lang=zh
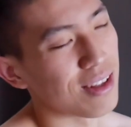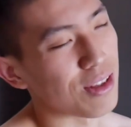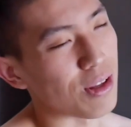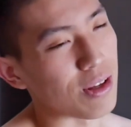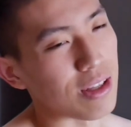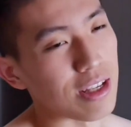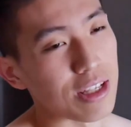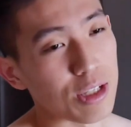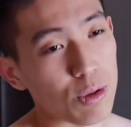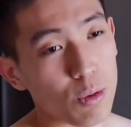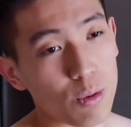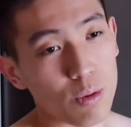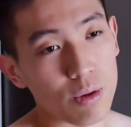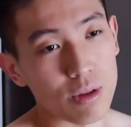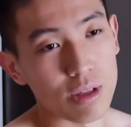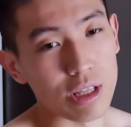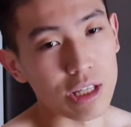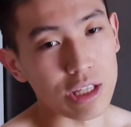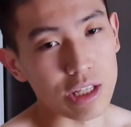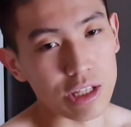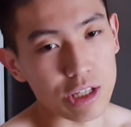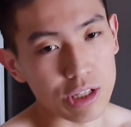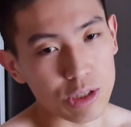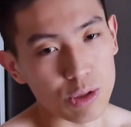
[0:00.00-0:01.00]
对，但是我
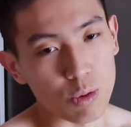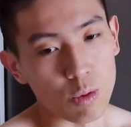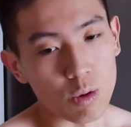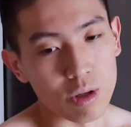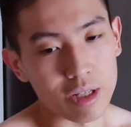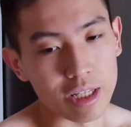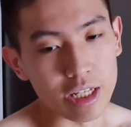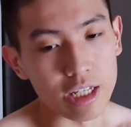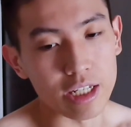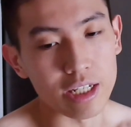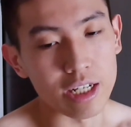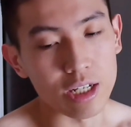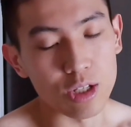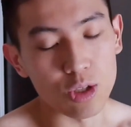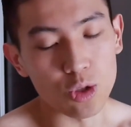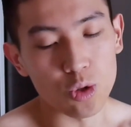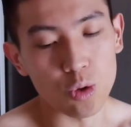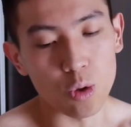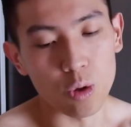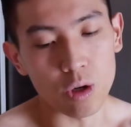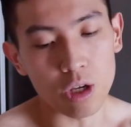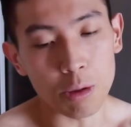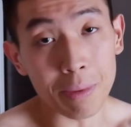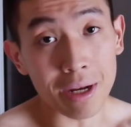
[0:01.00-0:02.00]
我以前做一